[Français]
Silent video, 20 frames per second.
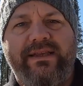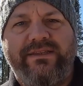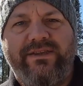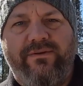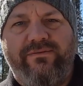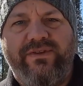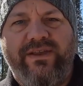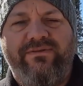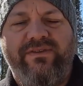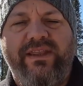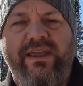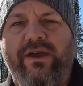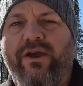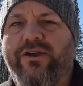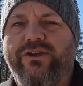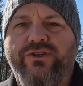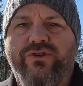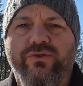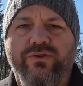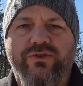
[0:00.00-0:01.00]
Est-ce que vous avez des
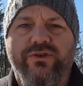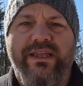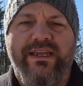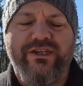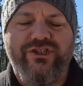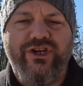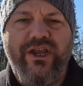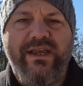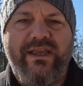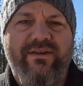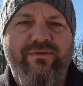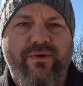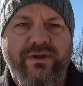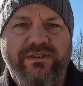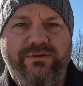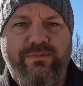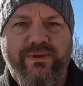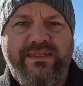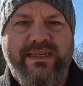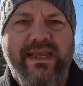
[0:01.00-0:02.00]
ressources, des gens qui vont
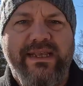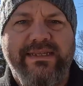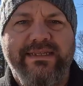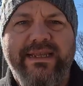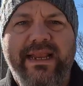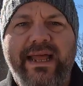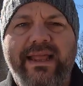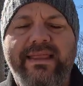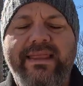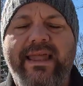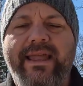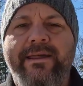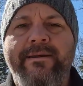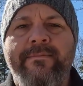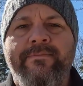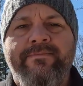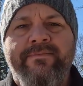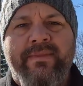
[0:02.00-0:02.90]
être spécialisés là-dedans?